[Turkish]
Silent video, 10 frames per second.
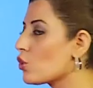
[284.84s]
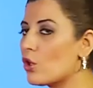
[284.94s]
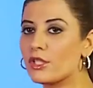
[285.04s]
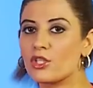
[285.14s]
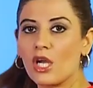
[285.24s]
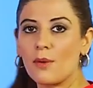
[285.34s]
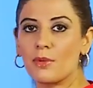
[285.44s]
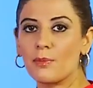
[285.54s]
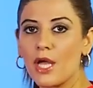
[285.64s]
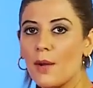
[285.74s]
sonra da
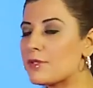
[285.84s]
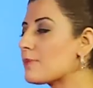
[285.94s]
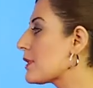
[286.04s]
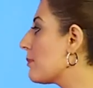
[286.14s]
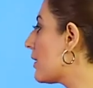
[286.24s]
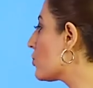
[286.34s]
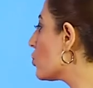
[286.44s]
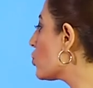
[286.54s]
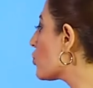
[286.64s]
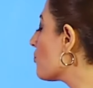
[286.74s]
çarpmamı yaptığım zaman
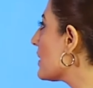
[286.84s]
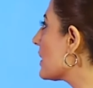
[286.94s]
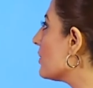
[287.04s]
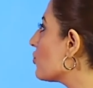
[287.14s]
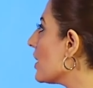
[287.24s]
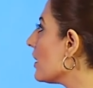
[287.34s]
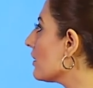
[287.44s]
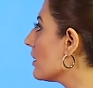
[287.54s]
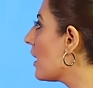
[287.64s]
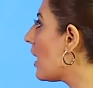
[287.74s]
sonucum ne
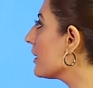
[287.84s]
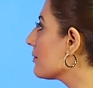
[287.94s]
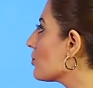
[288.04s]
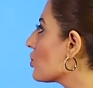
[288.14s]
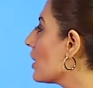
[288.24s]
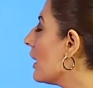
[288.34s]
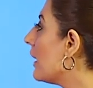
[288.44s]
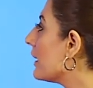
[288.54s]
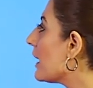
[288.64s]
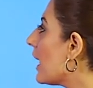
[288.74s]
gelecek? 60.
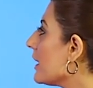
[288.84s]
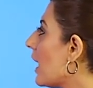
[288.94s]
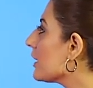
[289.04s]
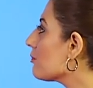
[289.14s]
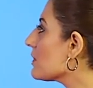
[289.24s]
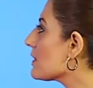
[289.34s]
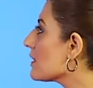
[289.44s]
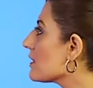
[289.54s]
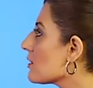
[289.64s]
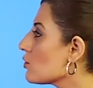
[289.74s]
Yani 60
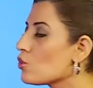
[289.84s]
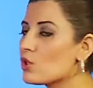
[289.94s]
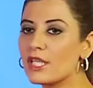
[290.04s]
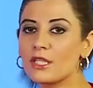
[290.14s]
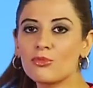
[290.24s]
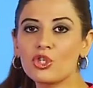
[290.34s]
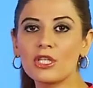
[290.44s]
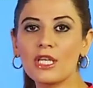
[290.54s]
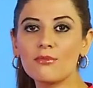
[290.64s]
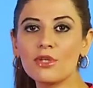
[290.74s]
sayısının
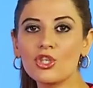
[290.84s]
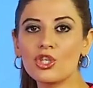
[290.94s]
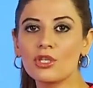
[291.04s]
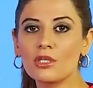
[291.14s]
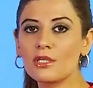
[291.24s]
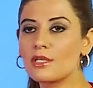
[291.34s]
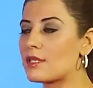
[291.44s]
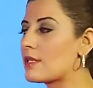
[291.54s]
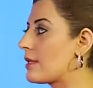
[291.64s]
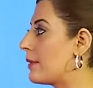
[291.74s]
%70'i neymiş?
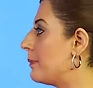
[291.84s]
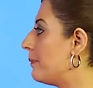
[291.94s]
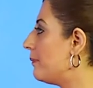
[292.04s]
42.